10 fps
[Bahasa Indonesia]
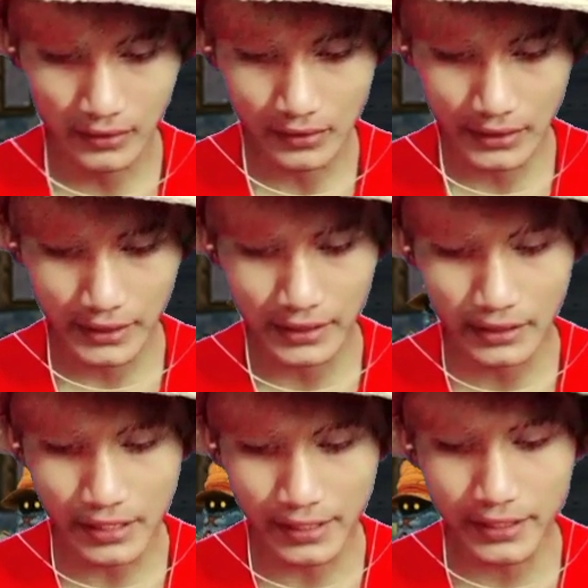
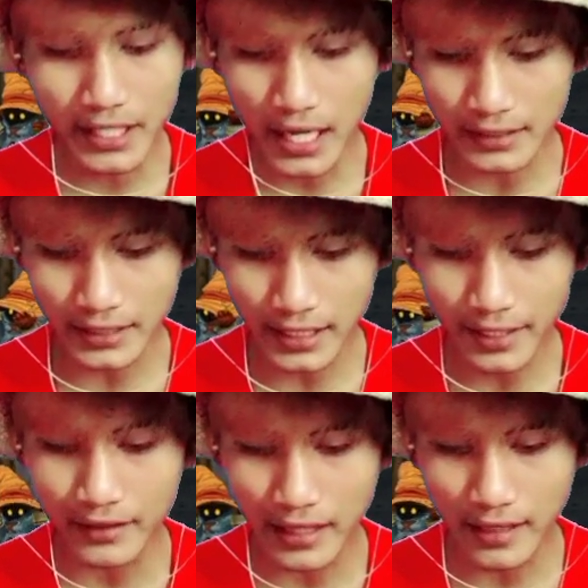Oke, ini ini ada
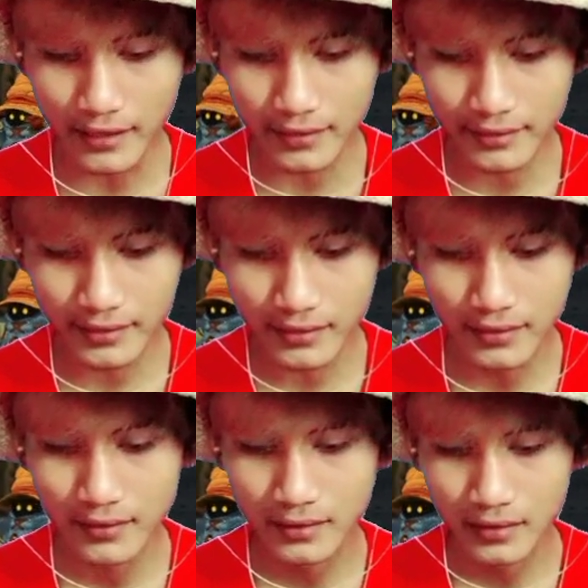Herald
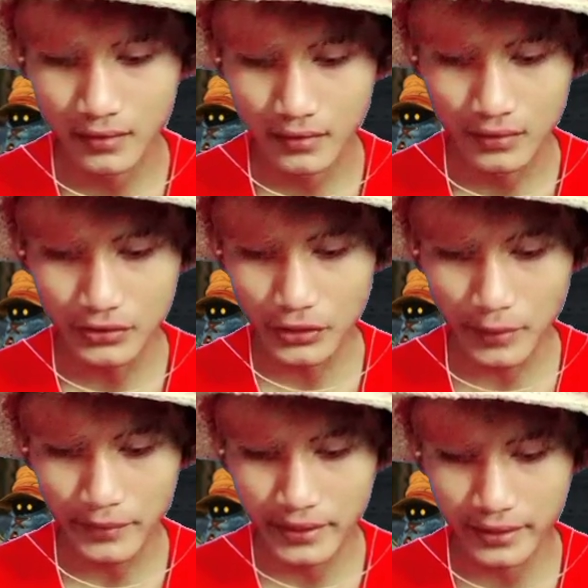
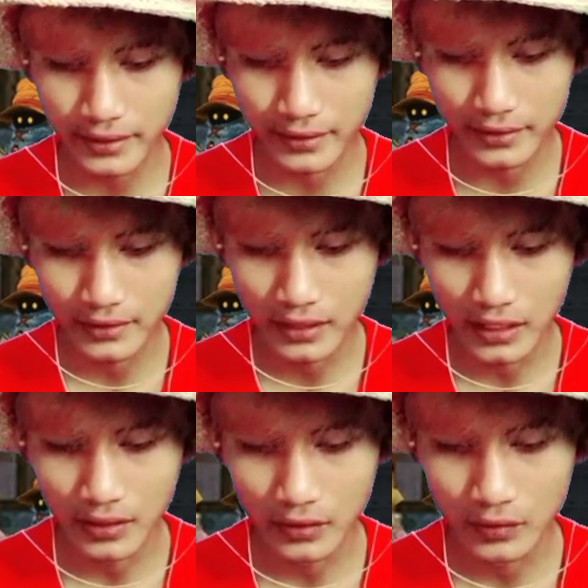Honorable
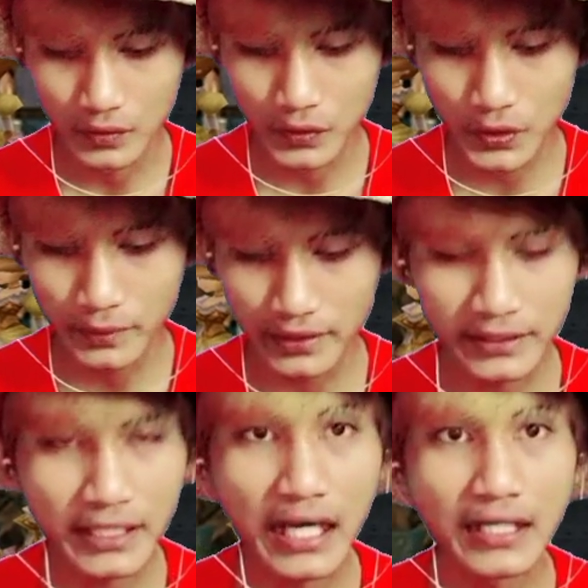
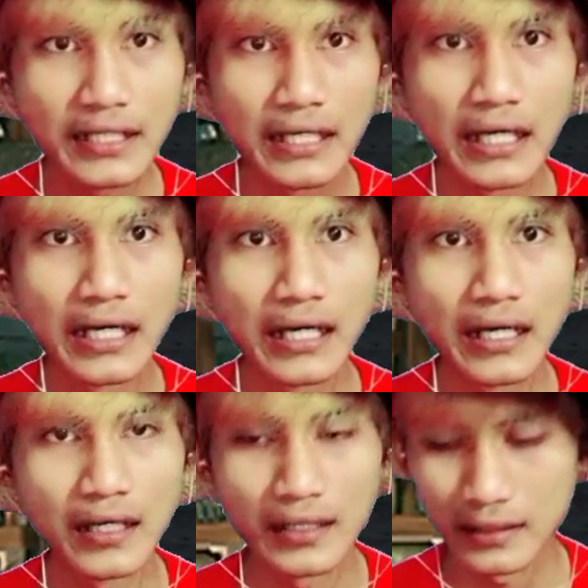Nobel dia adalah
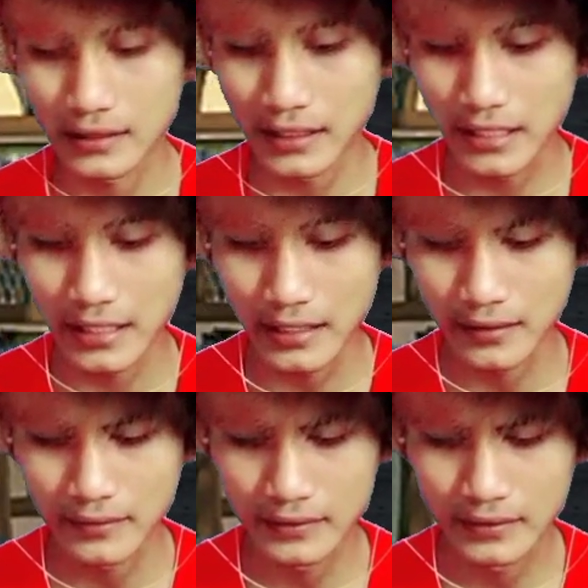uh,
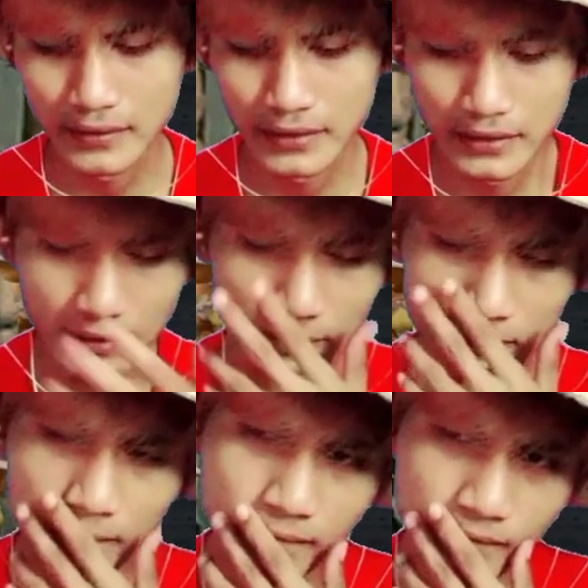kayak
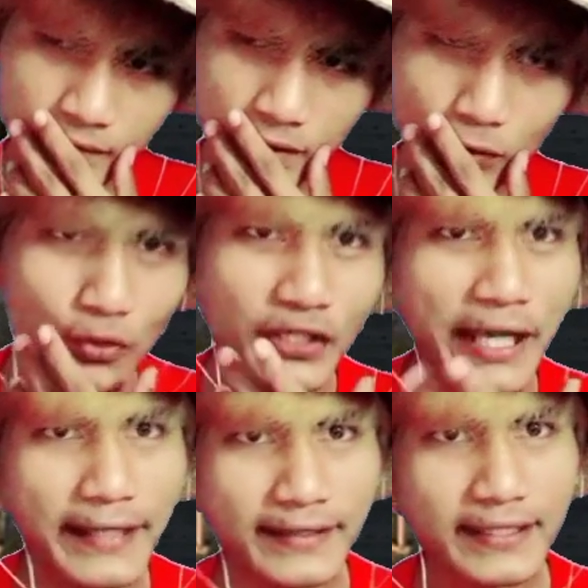tour
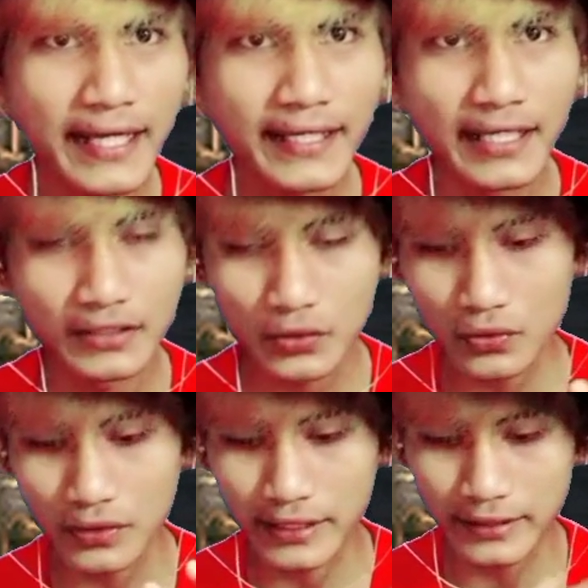guide-nya ya,
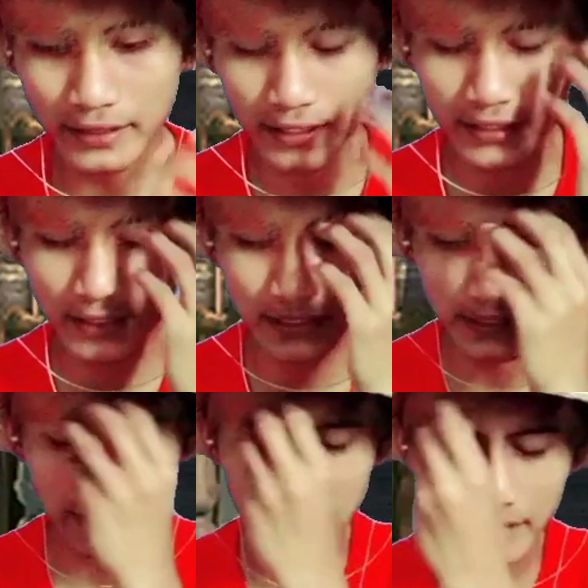tour guide dari
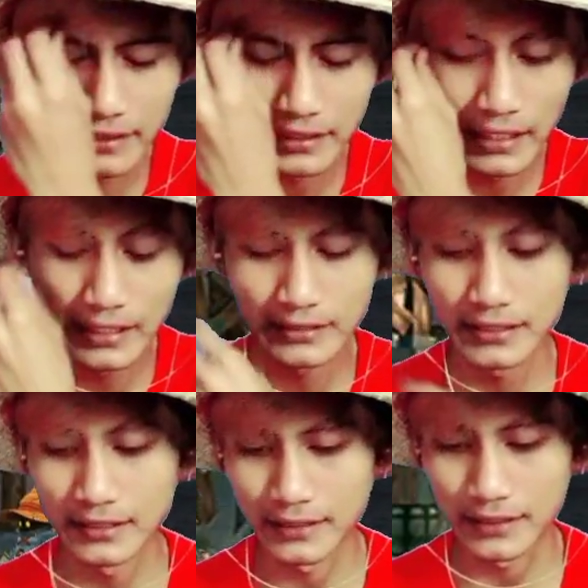di
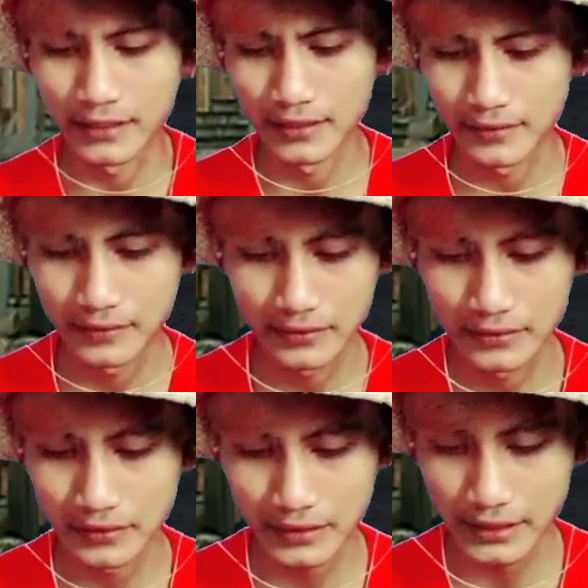Alexandria.
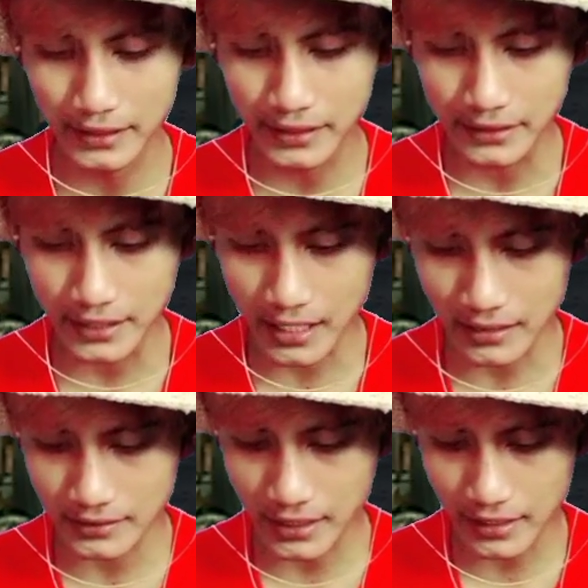Oke,
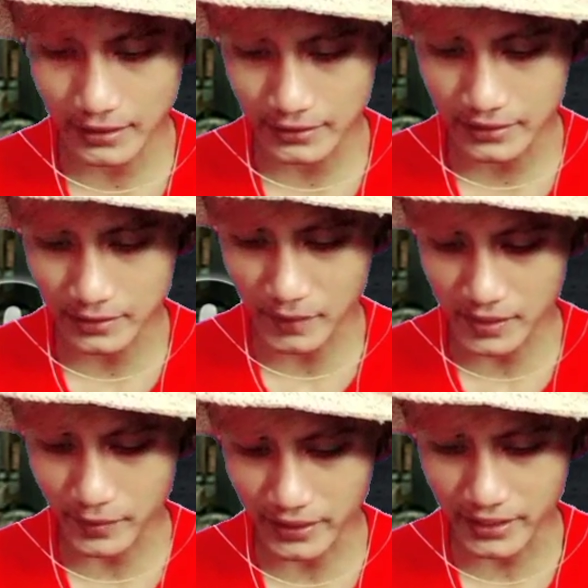kita cari di
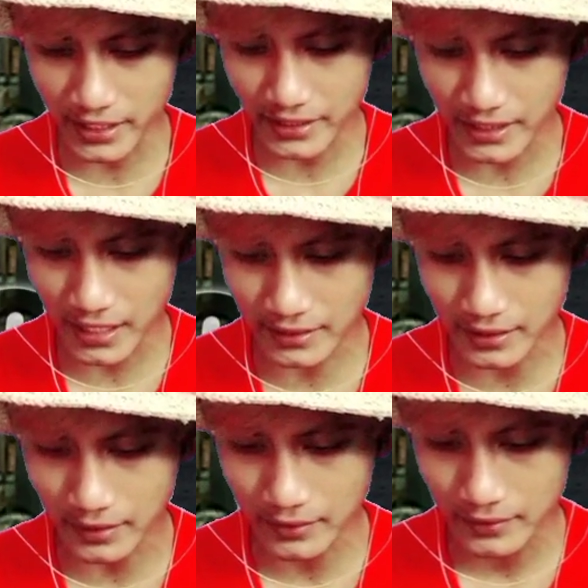semak-semak ini kayaknya
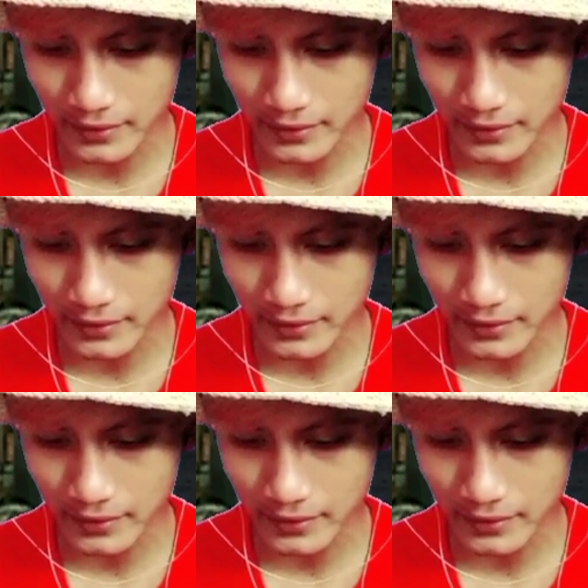ada.